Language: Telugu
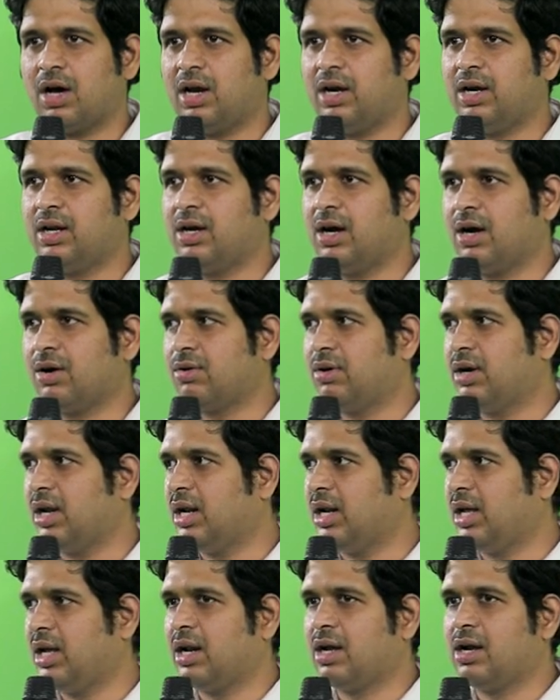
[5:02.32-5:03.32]
సాలిడ్
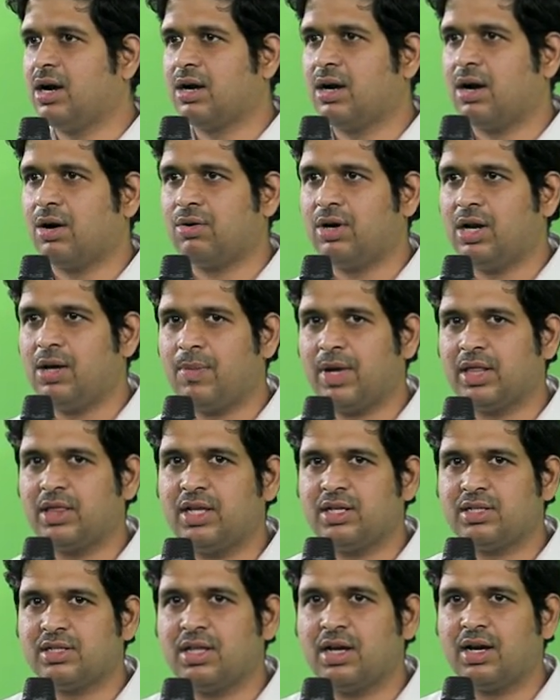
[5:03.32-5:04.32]
కాకుండా నీళ్ళగా కాకుండా
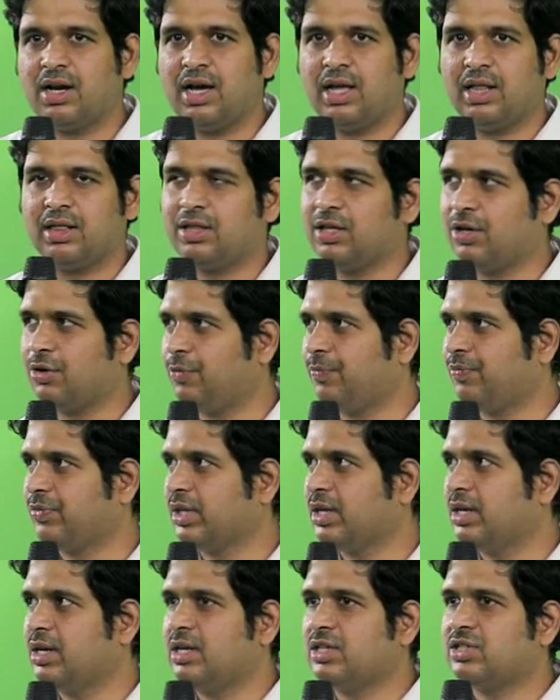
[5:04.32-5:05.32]
మధ్యస్థంగా వెళ్తారు
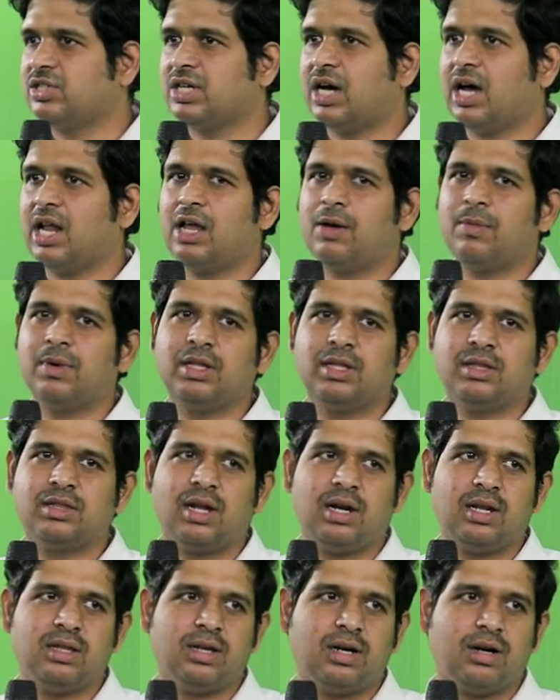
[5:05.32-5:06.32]
చాలామంది
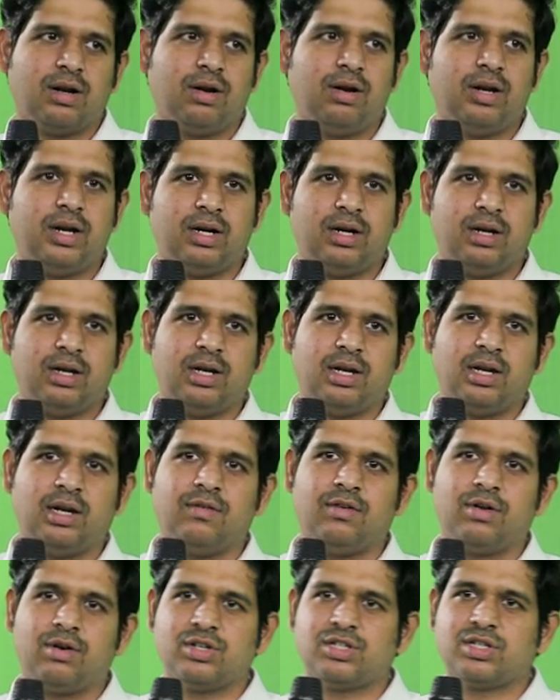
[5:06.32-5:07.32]
తల్లిదండ్రులు వీటిని
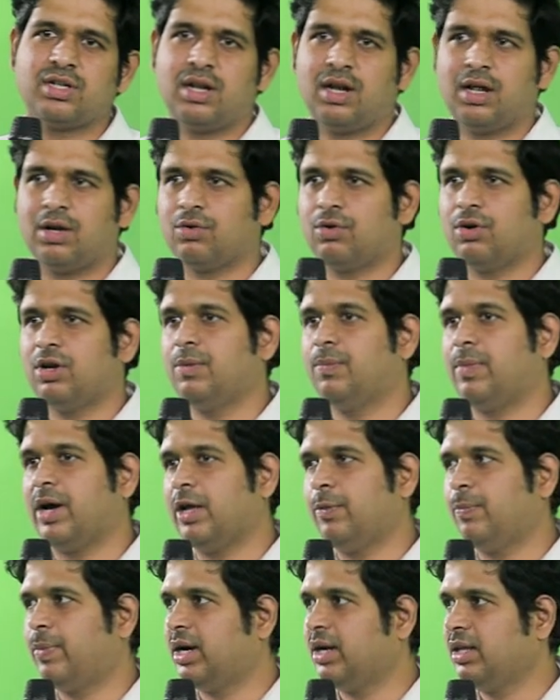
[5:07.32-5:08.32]
నీళ్ళ విరోచనాలు అనుకొని
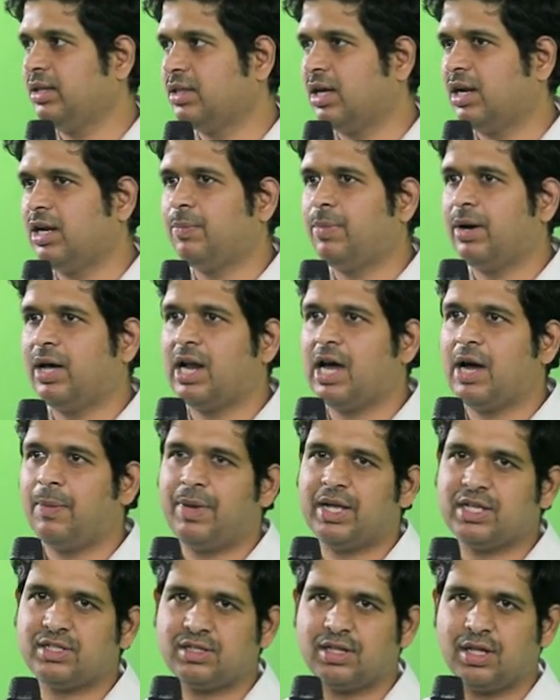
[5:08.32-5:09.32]
భయపడి తల్లిపాలు
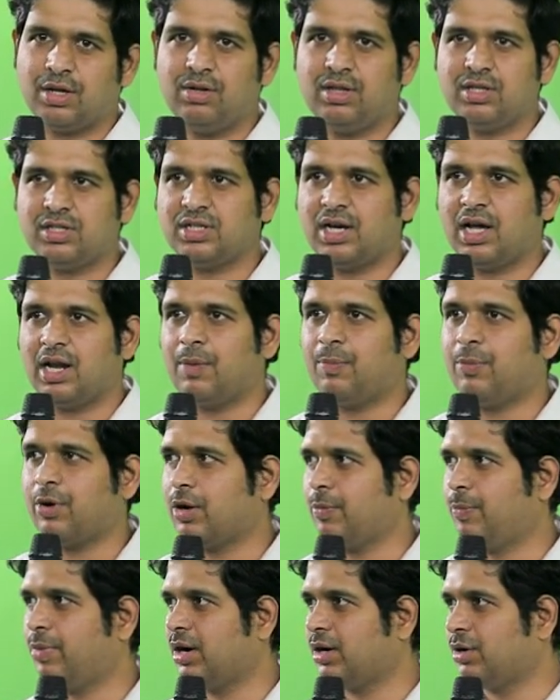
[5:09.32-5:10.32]
ఆపేస్తారు ఇది చాలా
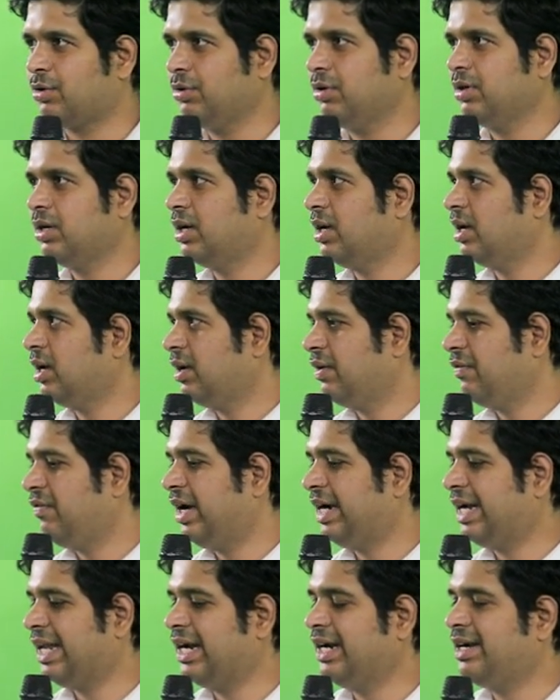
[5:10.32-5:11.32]
పొరపాటు
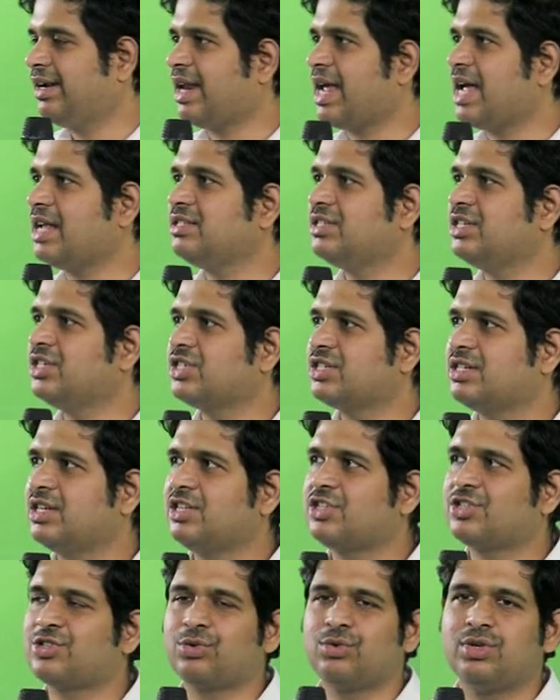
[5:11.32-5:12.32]
వీటిని
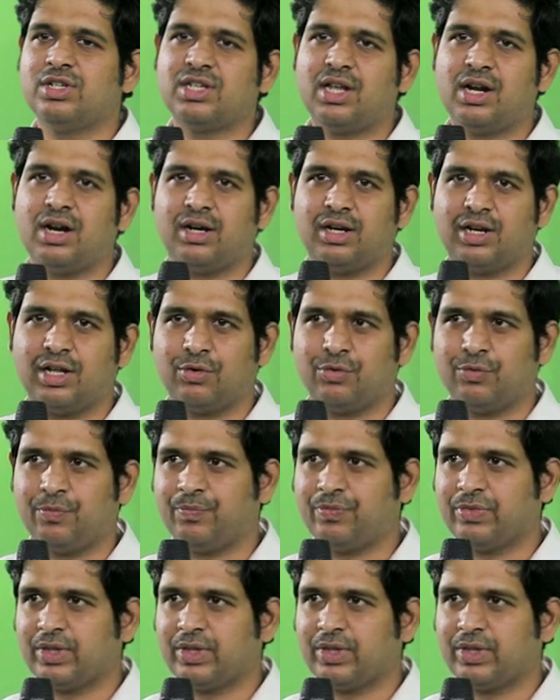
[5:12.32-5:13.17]
ట్రాన్జిషనల్ స్టూల్స్ అని అంటాం